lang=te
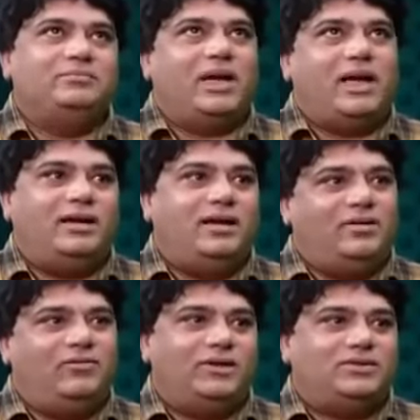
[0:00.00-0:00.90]
మా నాన్నగారు
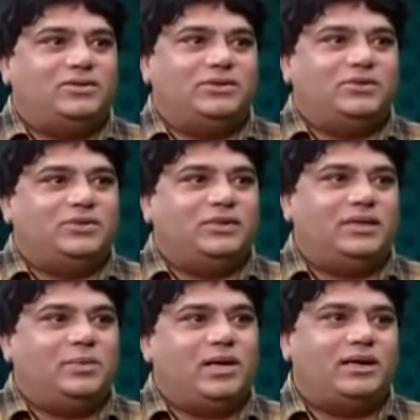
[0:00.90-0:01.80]
ఇన్ఫ్లుయెన్స్ కొంచెం
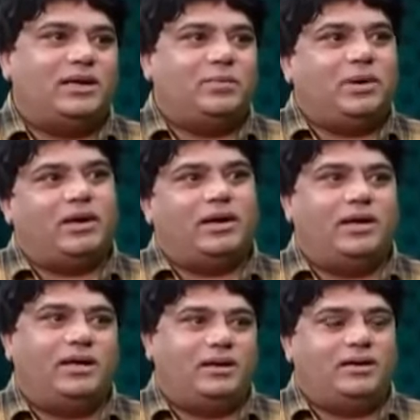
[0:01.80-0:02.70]
ఉంటుందండి మా నాన్నగారు బాగా
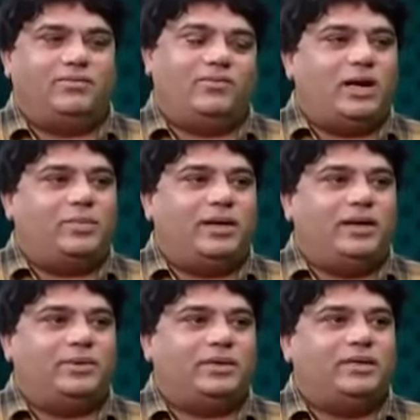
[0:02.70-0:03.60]
అంటే ఫార్మర్
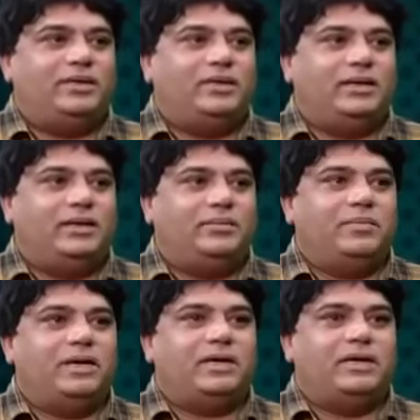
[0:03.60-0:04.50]
అయినప్పటికీ
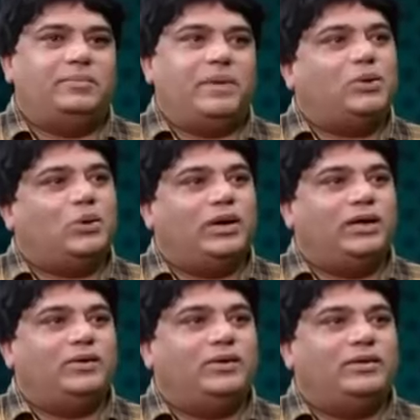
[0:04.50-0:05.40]
మనకి పల్లెటూరులో
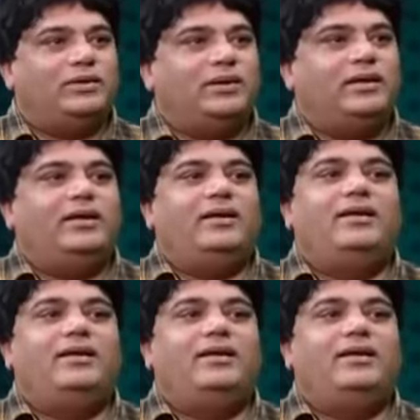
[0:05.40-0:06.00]
ఏముంటుందంటే